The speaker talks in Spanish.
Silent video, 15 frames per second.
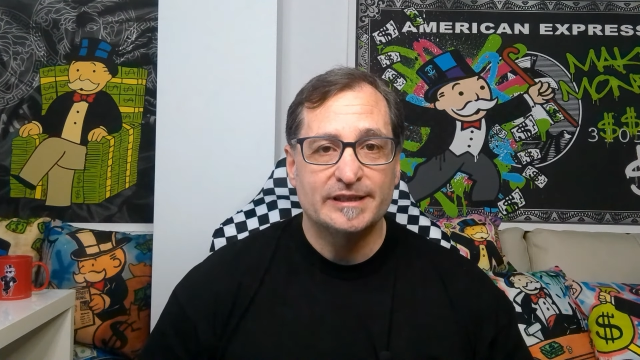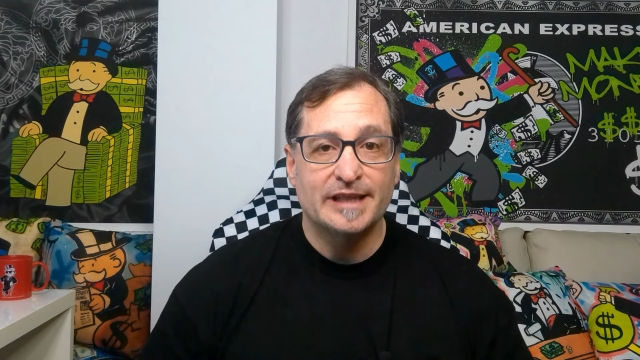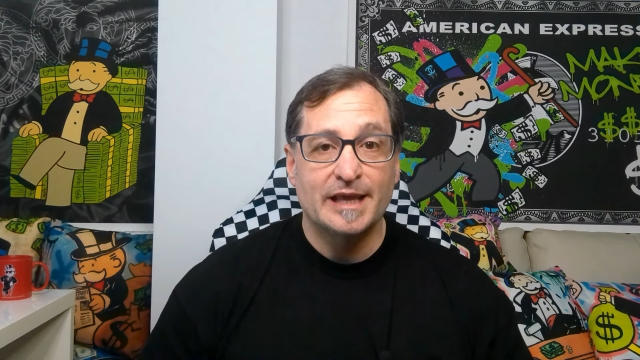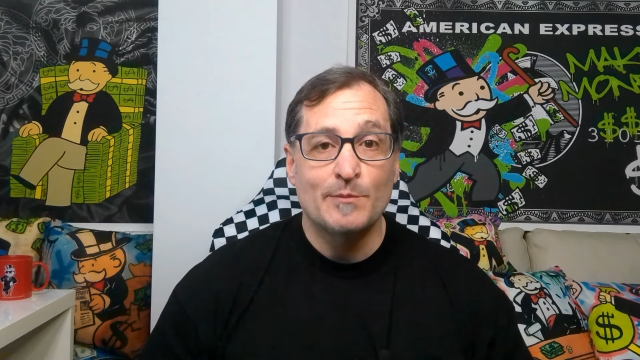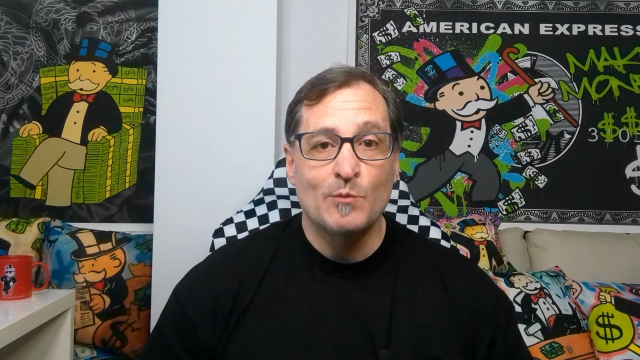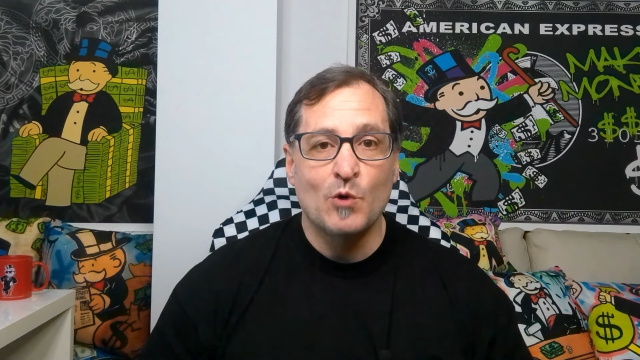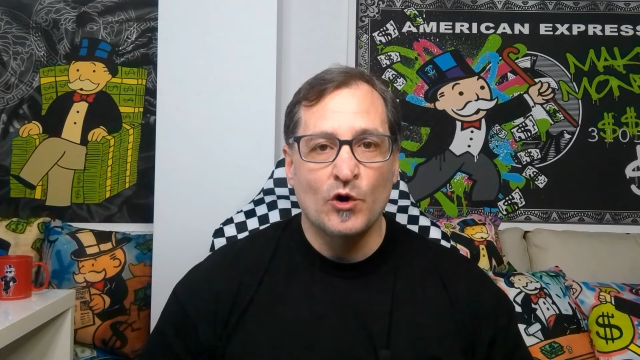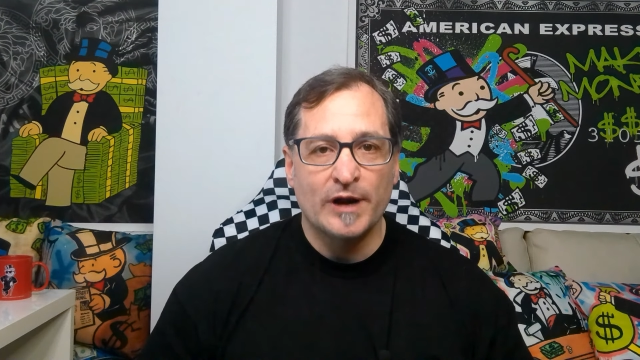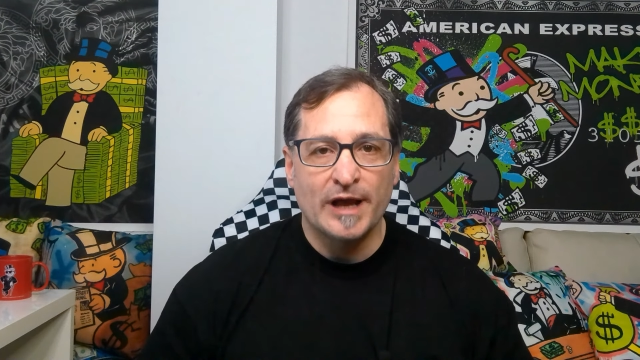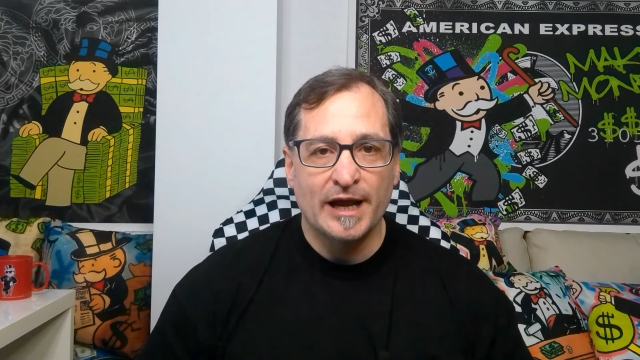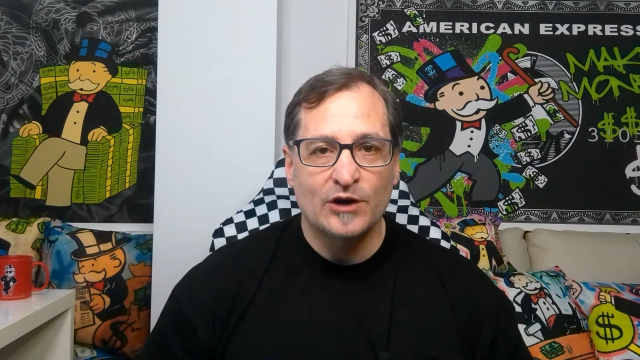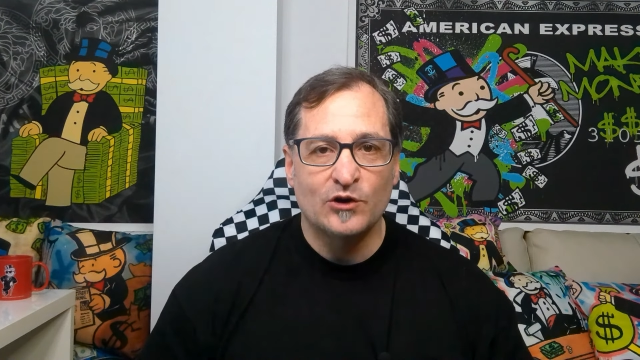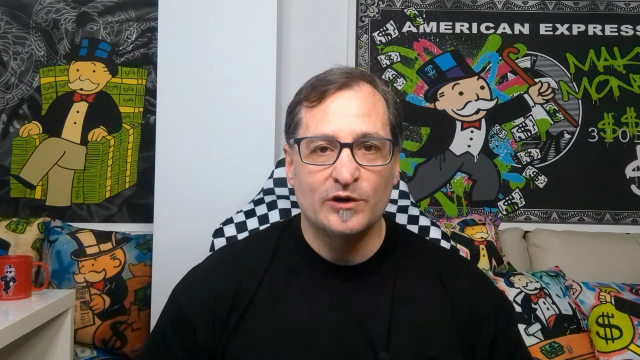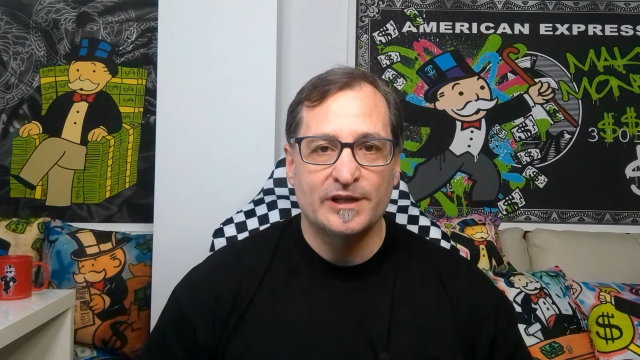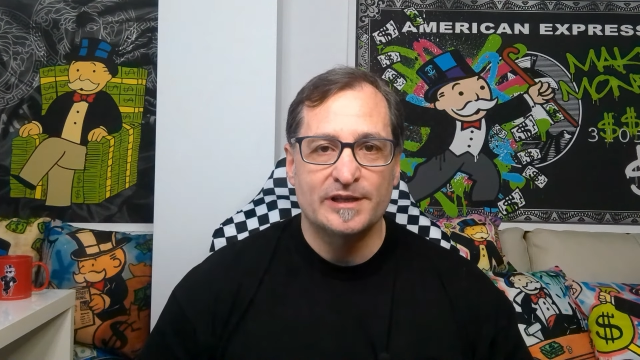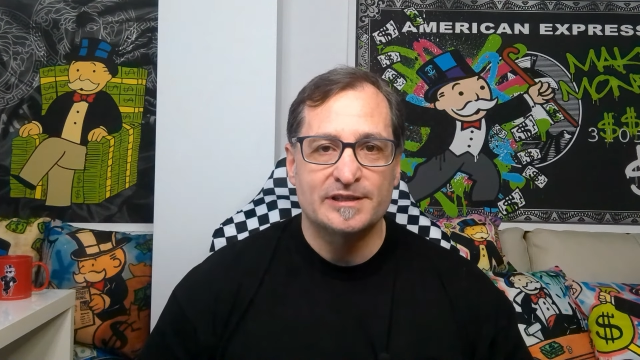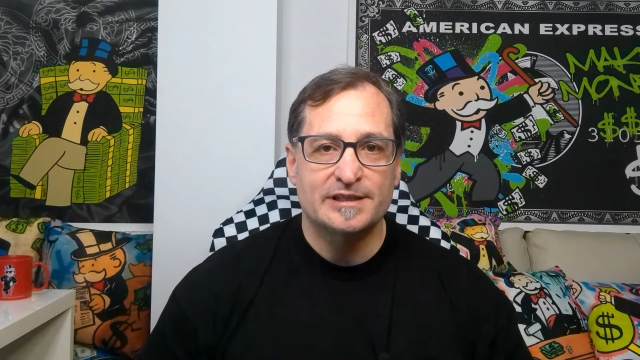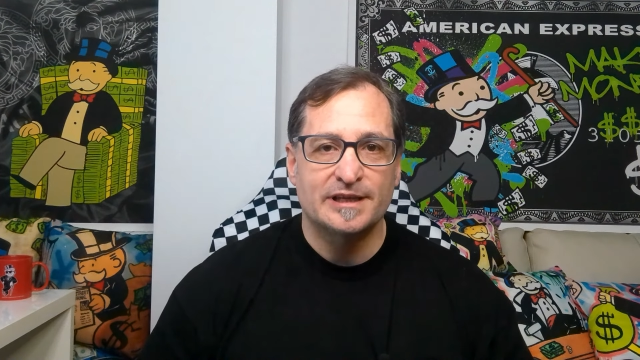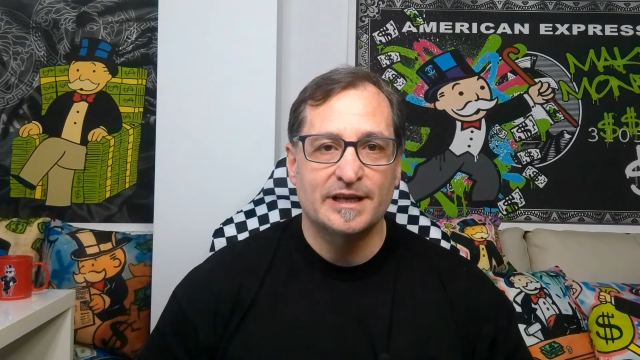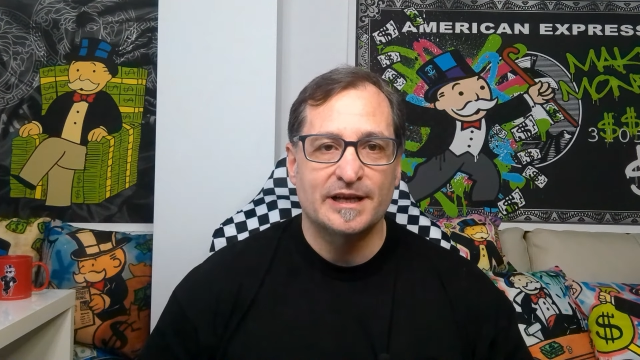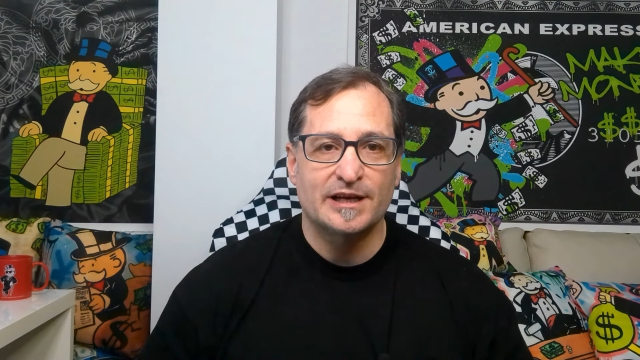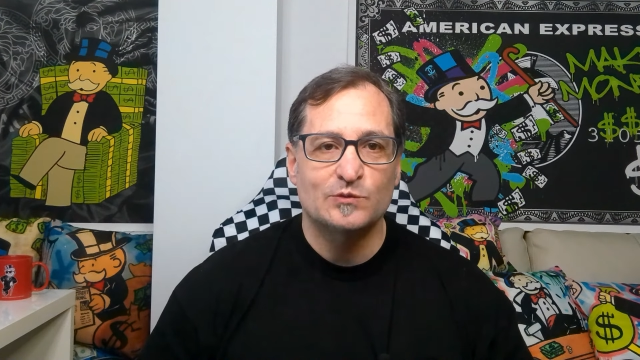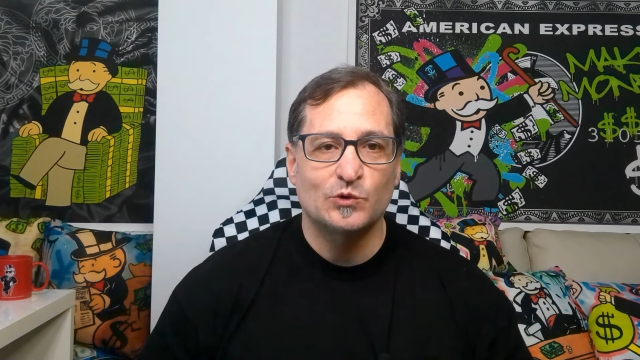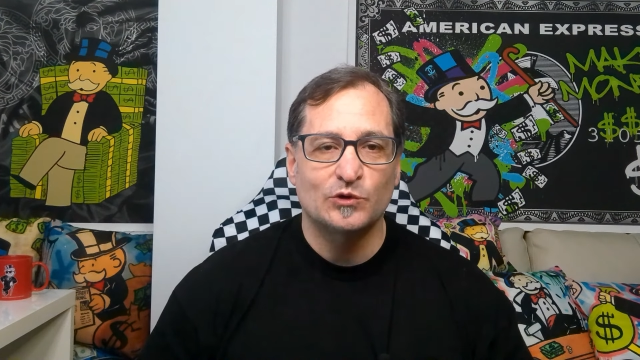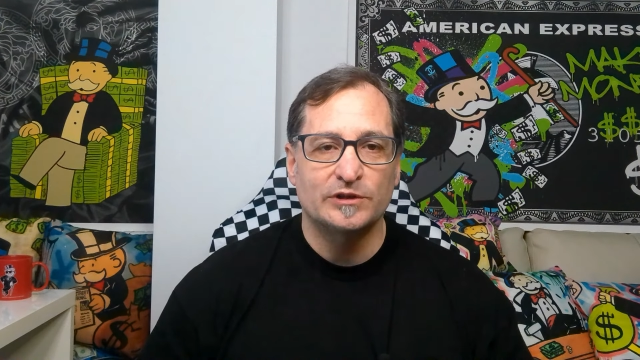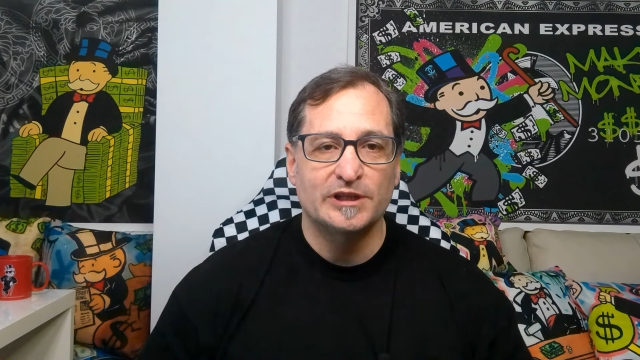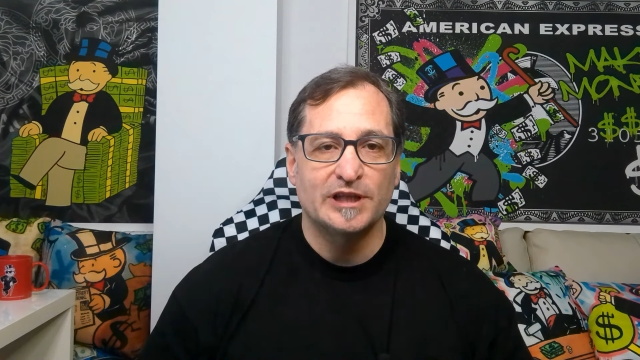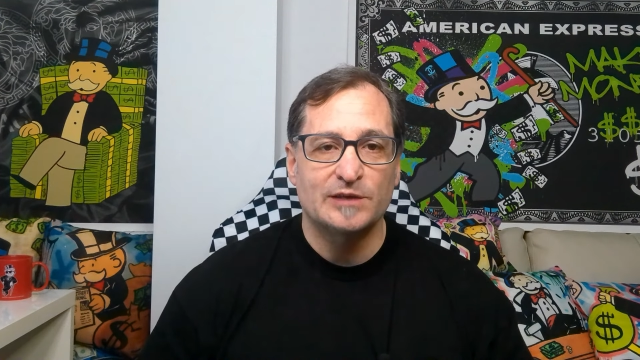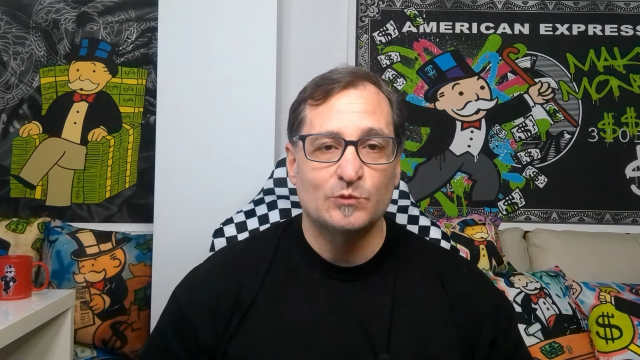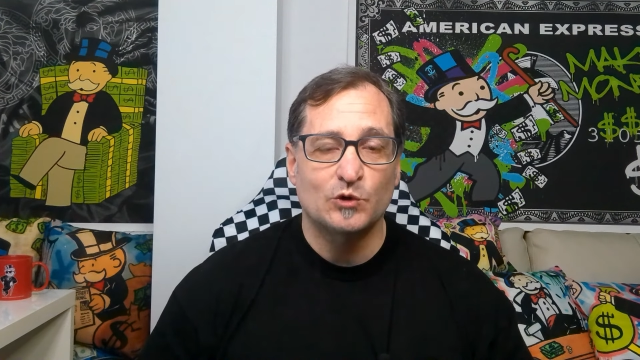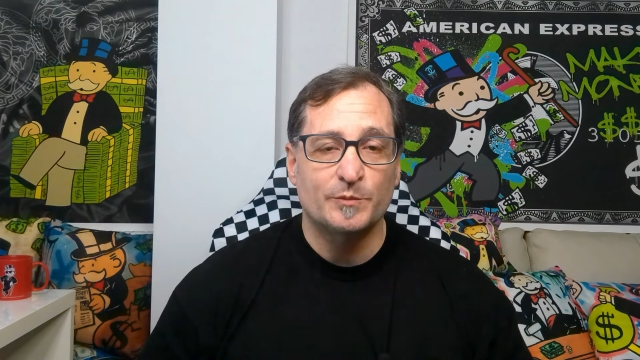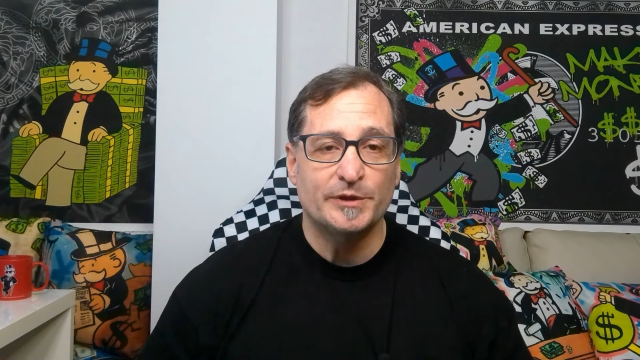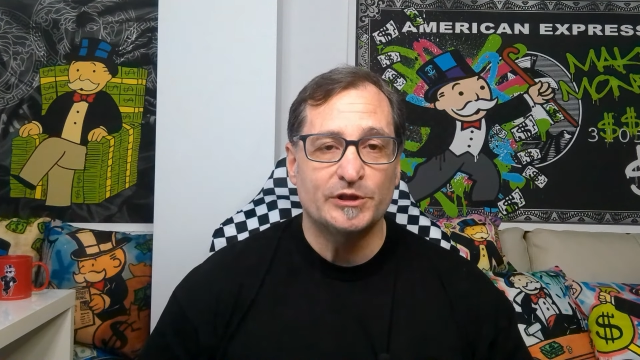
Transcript: demoraron en ser respondidas por